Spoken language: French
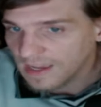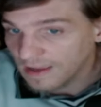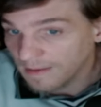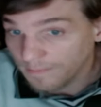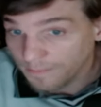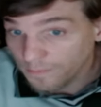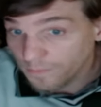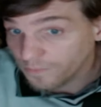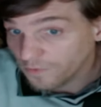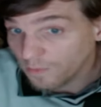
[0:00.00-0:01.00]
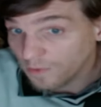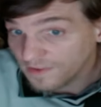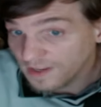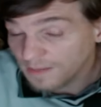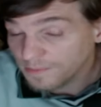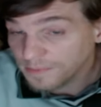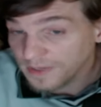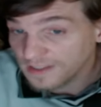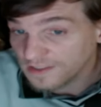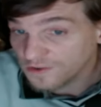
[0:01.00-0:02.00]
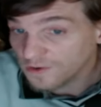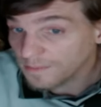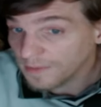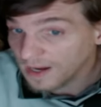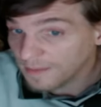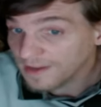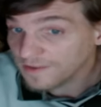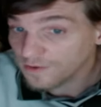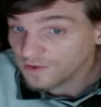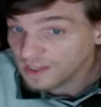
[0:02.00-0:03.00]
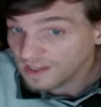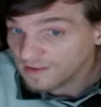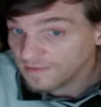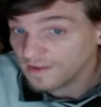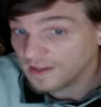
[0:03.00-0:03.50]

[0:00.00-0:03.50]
Et comme on le sait, la plupart des gens à la base sont négatifs.